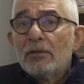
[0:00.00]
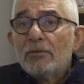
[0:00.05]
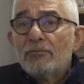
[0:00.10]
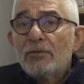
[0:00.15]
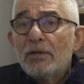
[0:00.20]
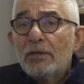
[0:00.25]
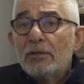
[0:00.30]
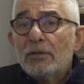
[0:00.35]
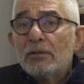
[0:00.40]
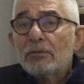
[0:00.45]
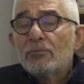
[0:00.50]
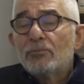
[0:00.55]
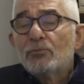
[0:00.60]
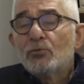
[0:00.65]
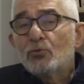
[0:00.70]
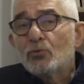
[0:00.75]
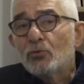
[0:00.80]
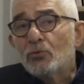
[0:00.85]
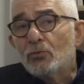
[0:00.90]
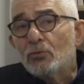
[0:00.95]
ve
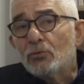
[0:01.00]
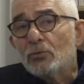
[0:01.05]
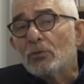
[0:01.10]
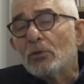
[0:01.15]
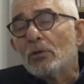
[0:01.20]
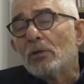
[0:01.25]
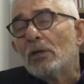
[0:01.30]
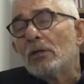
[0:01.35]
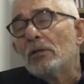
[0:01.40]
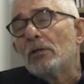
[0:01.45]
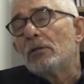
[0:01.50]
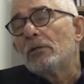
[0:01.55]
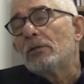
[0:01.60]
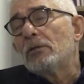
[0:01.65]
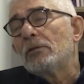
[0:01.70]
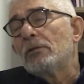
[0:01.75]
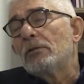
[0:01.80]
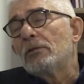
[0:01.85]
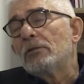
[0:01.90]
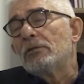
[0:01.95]
bugün e,
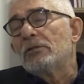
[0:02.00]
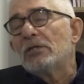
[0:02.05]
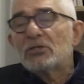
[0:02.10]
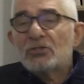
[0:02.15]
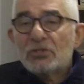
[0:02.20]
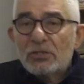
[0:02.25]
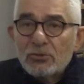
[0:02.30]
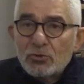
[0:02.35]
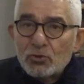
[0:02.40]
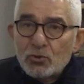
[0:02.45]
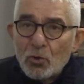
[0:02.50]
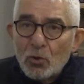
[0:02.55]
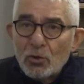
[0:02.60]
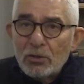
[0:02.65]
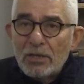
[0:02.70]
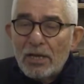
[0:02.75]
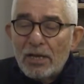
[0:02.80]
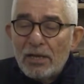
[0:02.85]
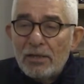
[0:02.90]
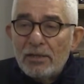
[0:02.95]
Yeşil
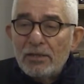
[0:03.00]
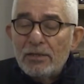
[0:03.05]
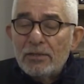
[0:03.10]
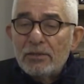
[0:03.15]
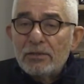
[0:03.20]
Sol'la